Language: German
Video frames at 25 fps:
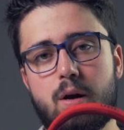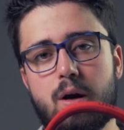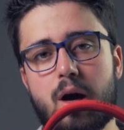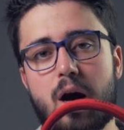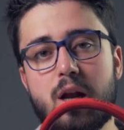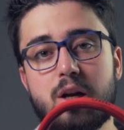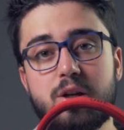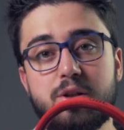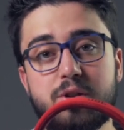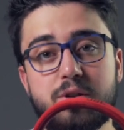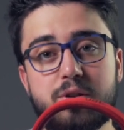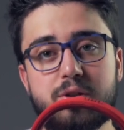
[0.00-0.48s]

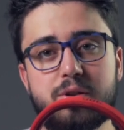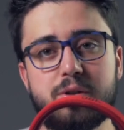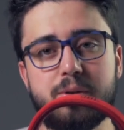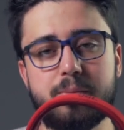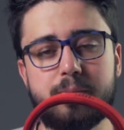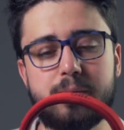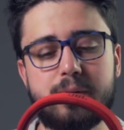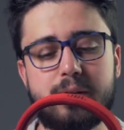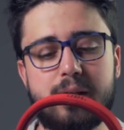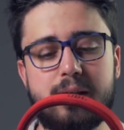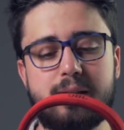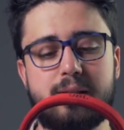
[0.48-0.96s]
Hallo
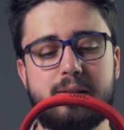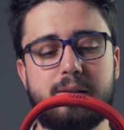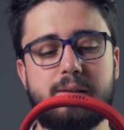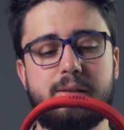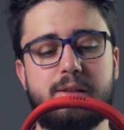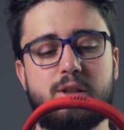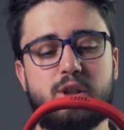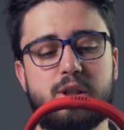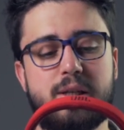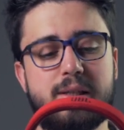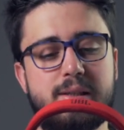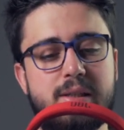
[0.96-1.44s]
YouTube, das
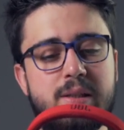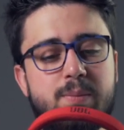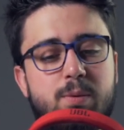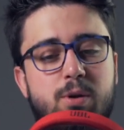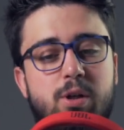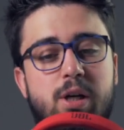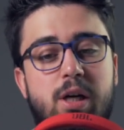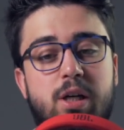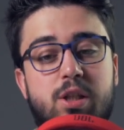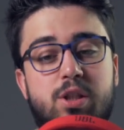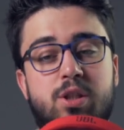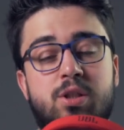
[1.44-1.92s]
ist JC
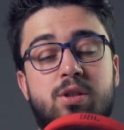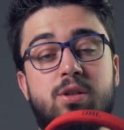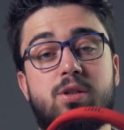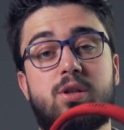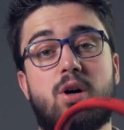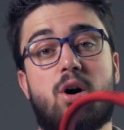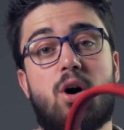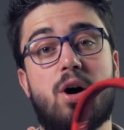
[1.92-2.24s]
Productions,